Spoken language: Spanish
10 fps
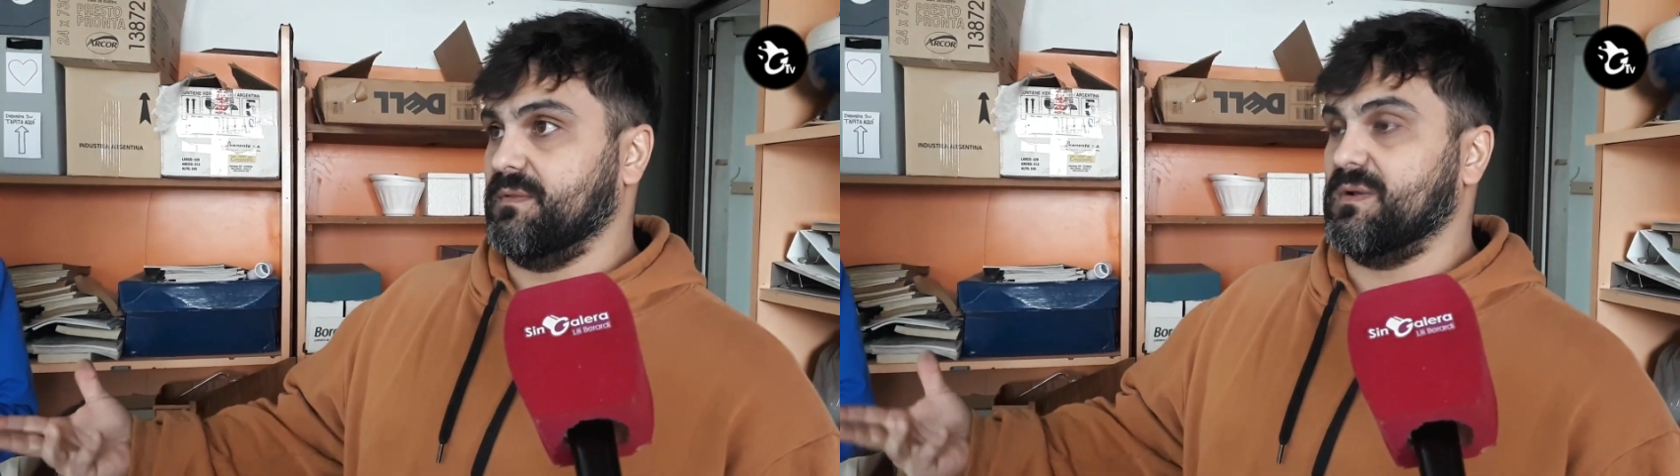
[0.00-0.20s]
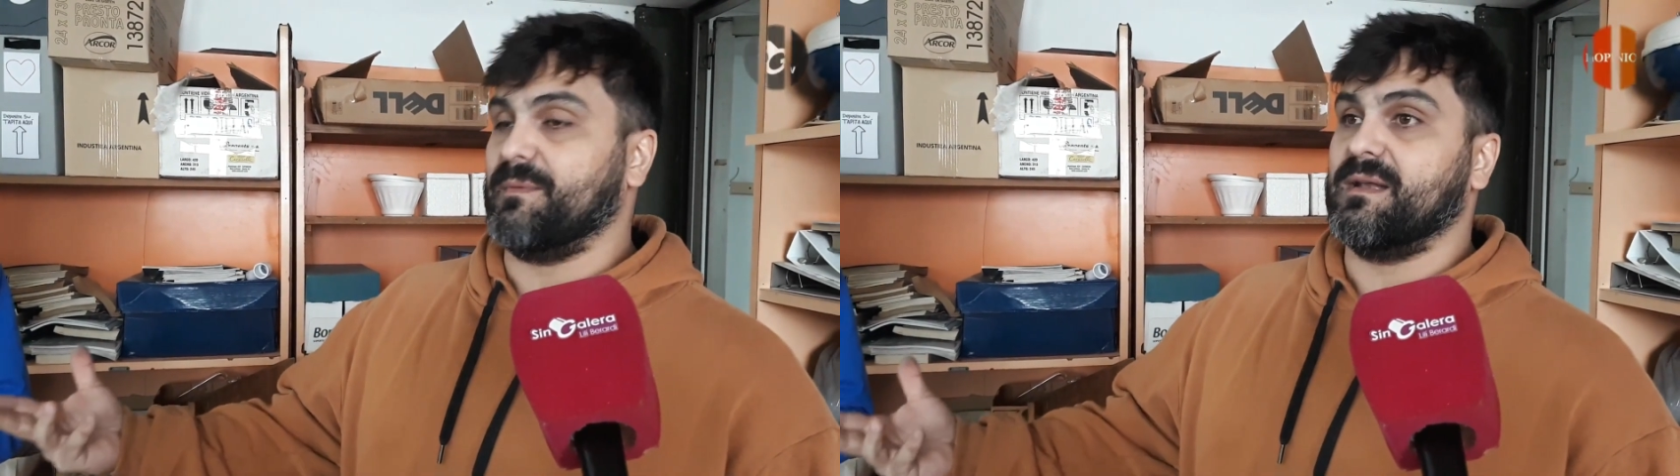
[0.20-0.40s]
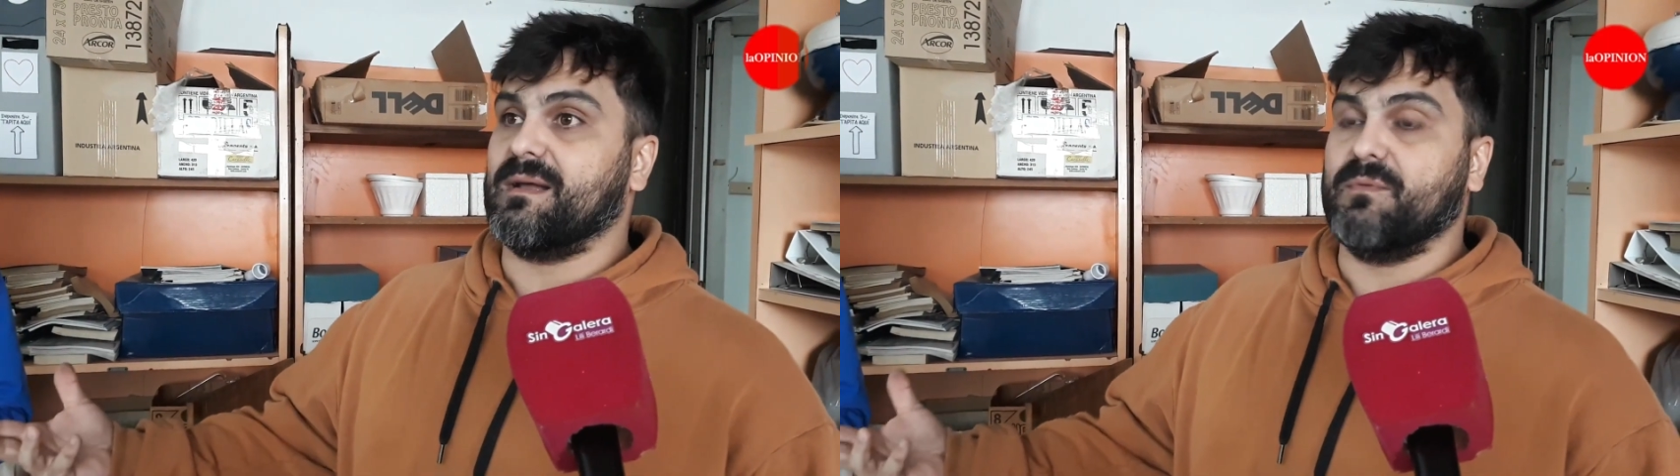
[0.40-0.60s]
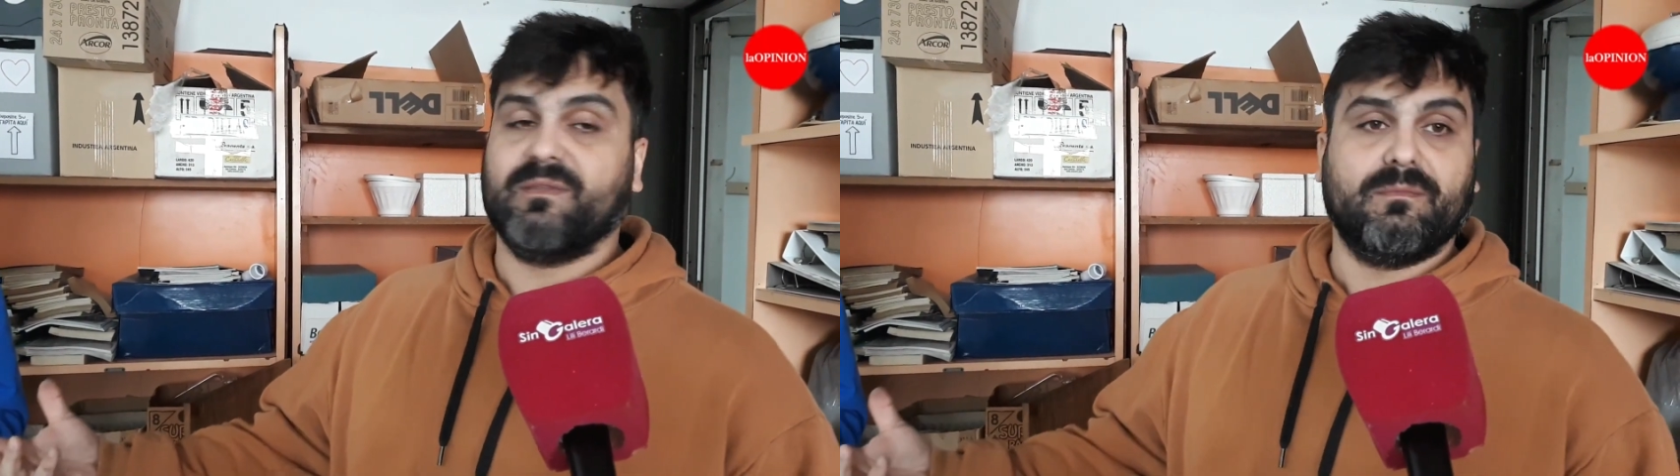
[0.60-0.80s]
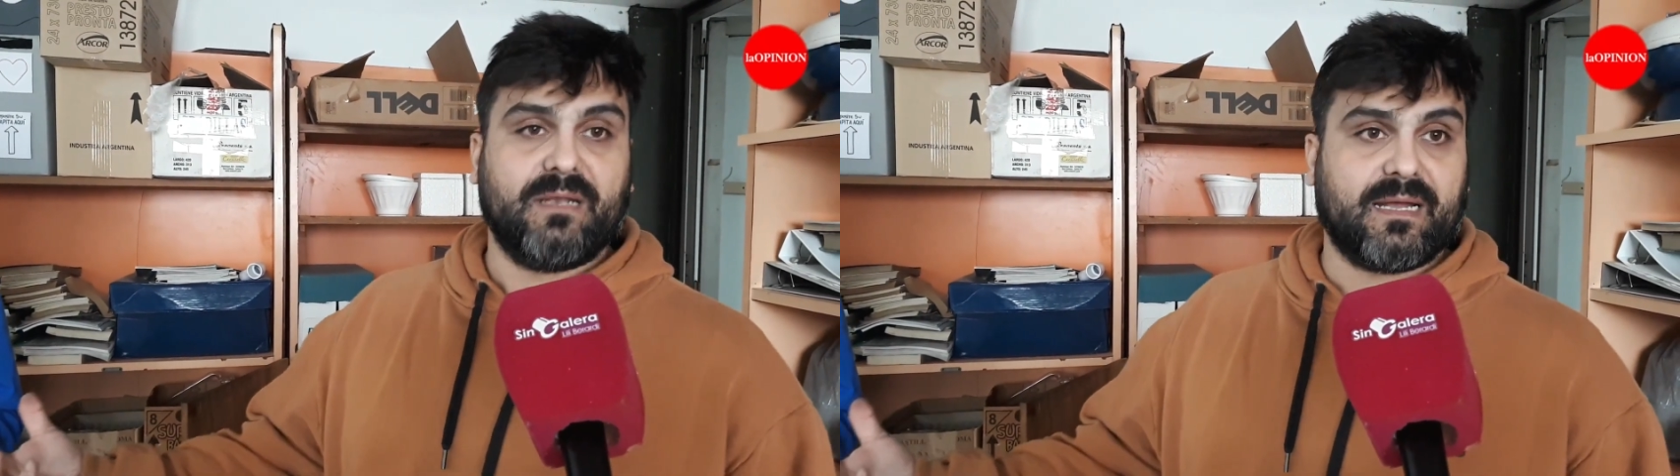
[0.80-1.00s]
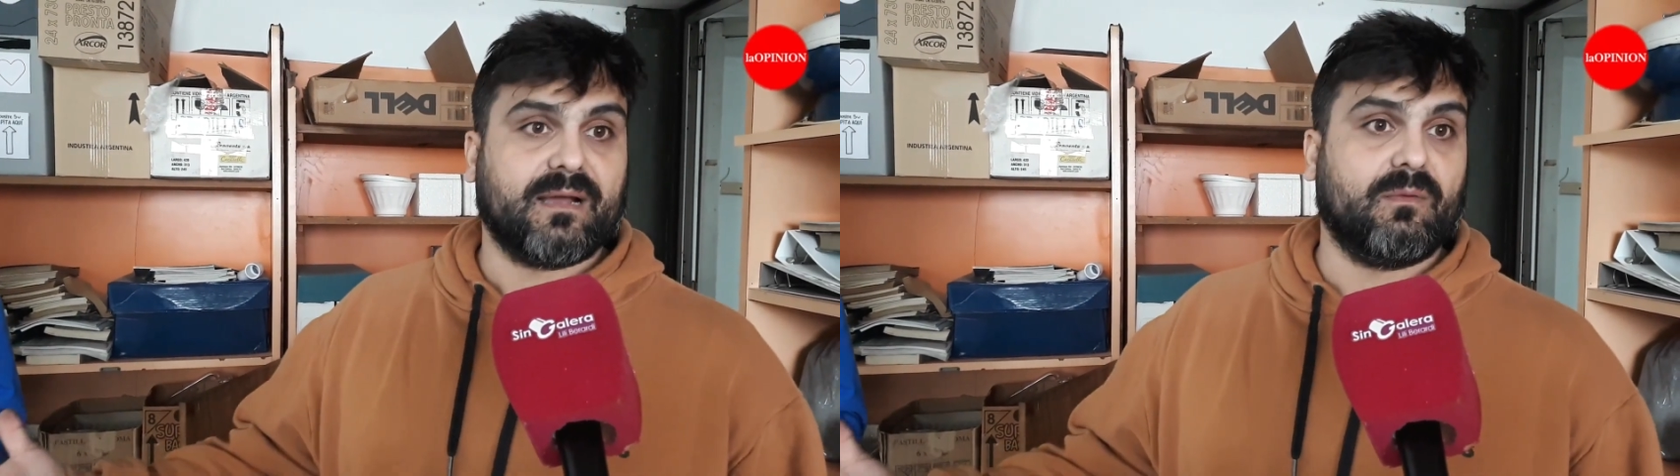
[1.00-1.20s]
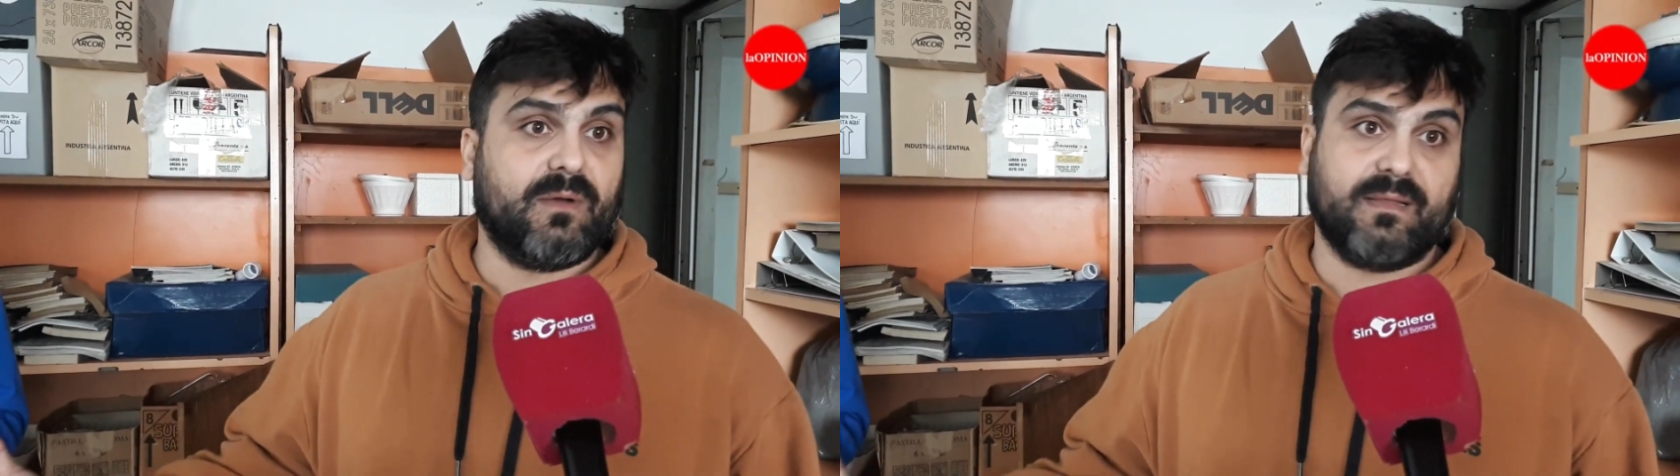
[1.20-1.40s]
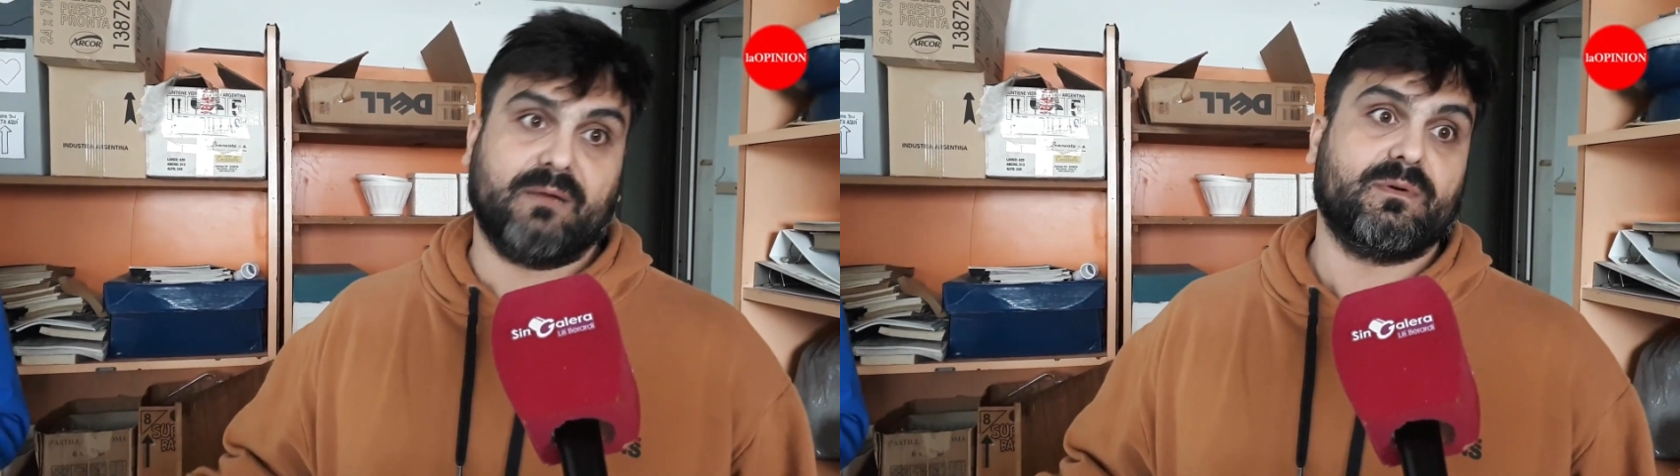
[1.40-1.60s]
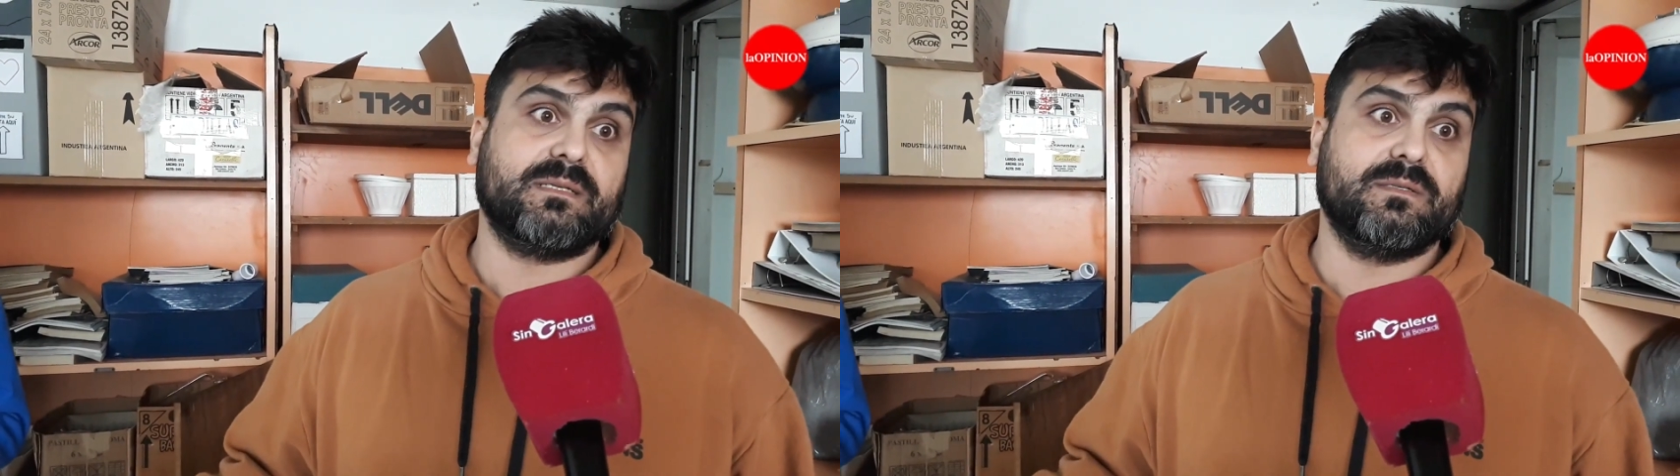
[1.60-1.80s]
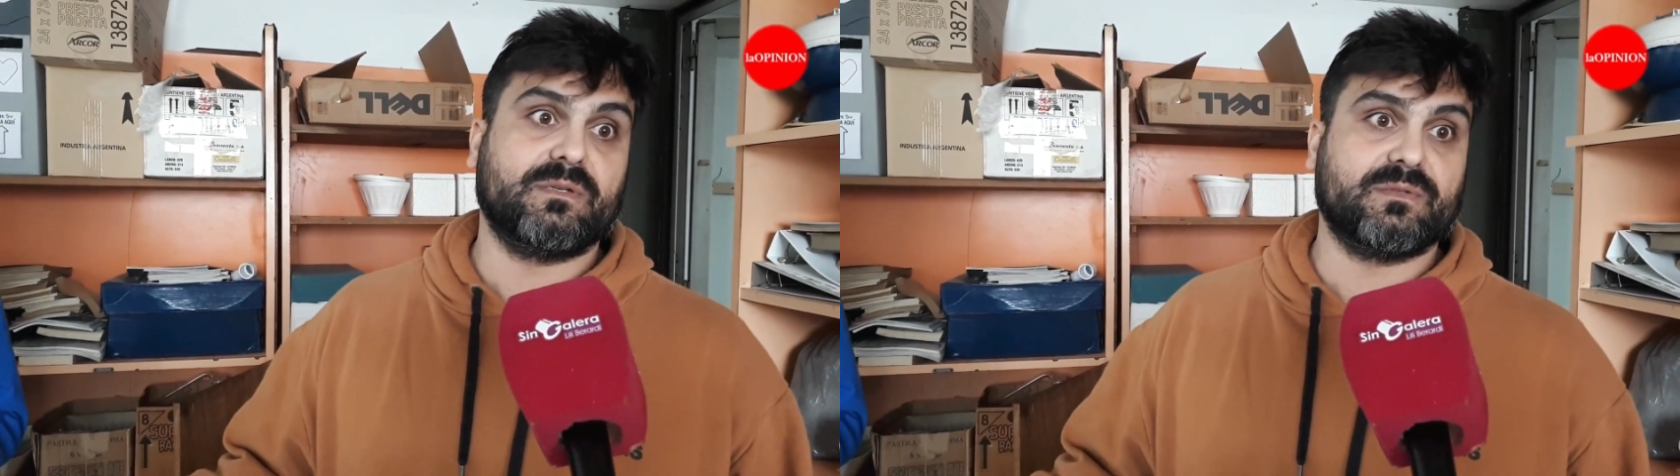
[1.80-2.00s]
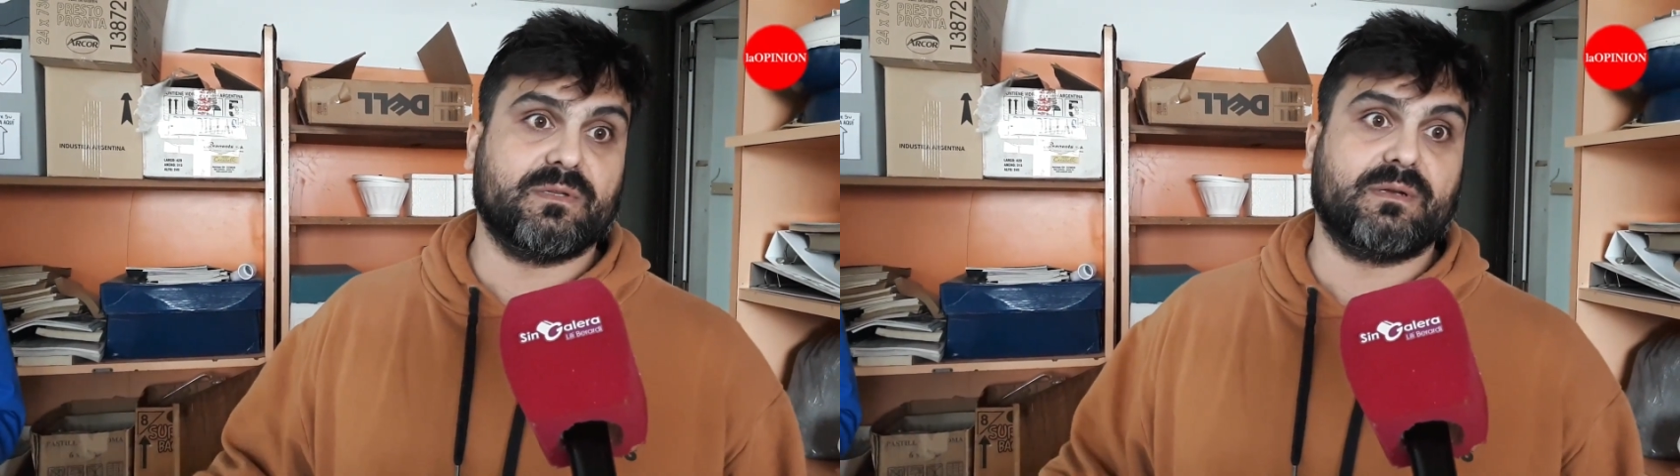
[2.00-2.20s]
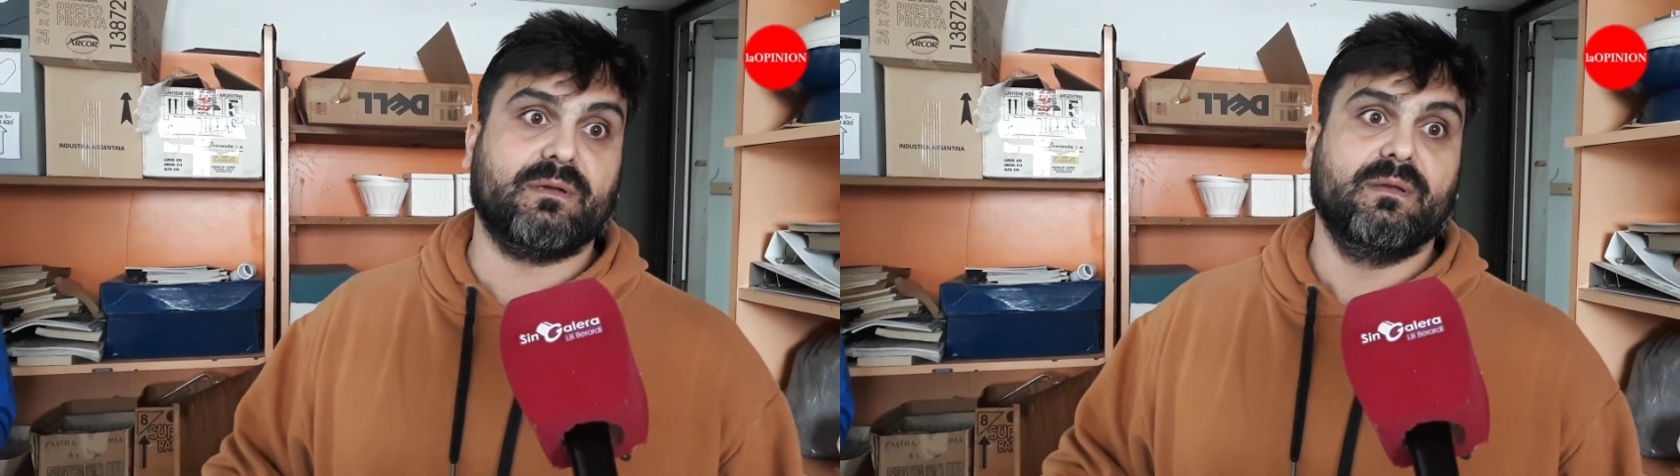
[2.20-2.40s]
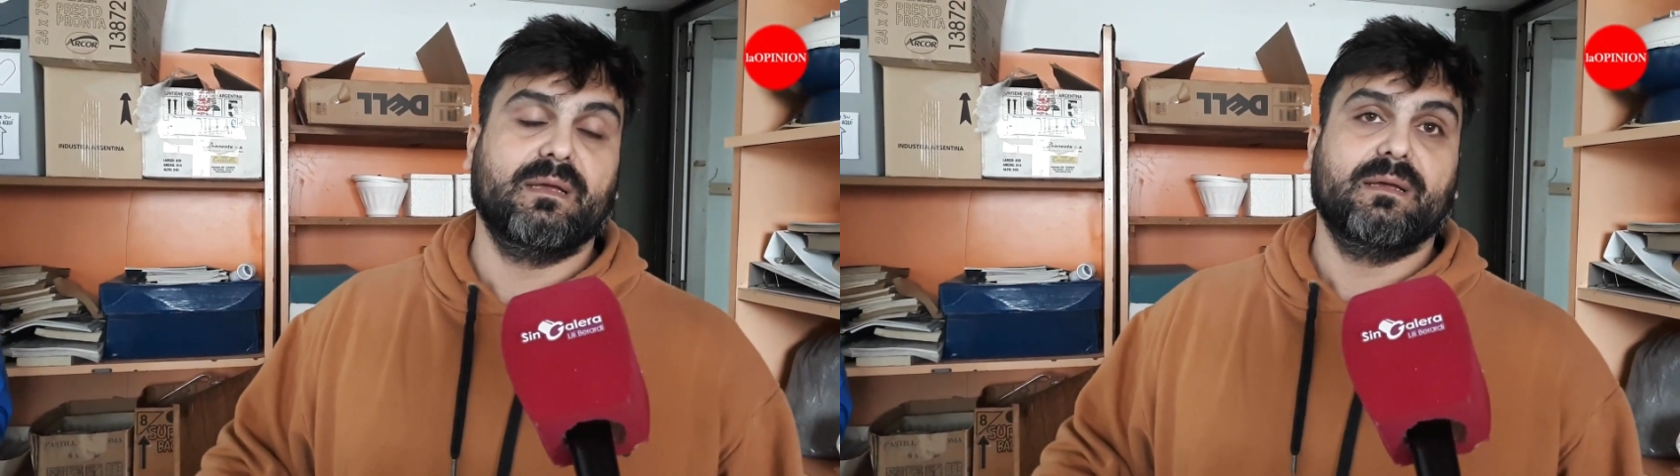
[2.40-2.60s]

de una manera muy similar a como la estamos haciendo nosotros,